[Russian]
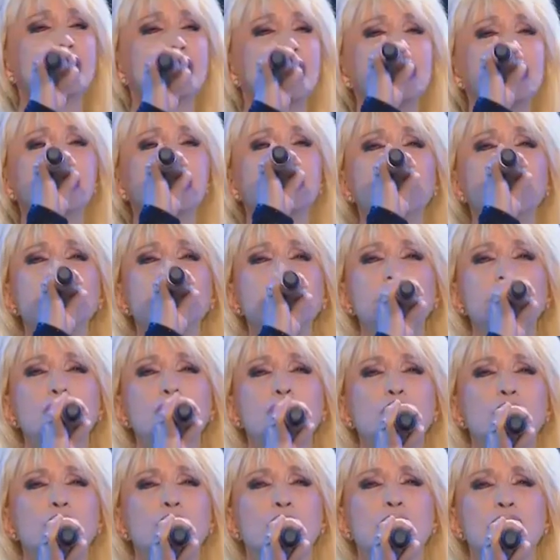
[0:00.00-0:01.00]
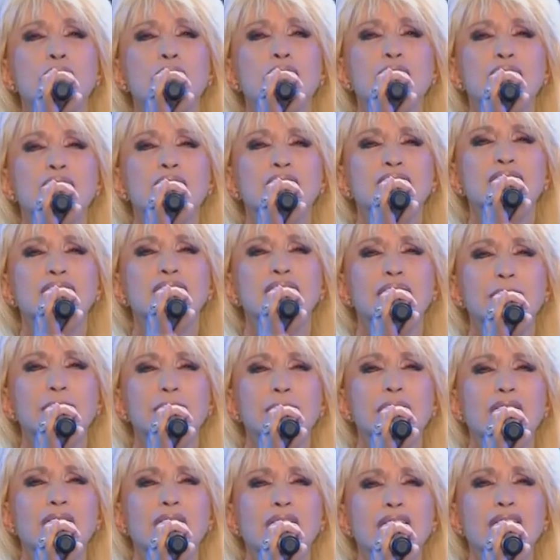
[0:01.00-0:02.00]
тянет. Мне
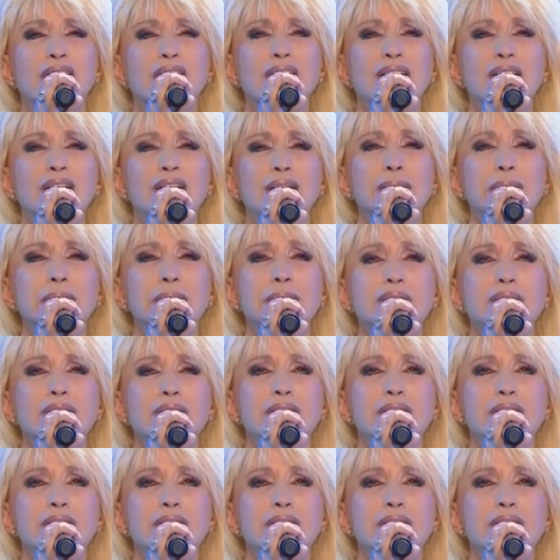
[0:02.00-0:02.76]
хотелось вперед, а меня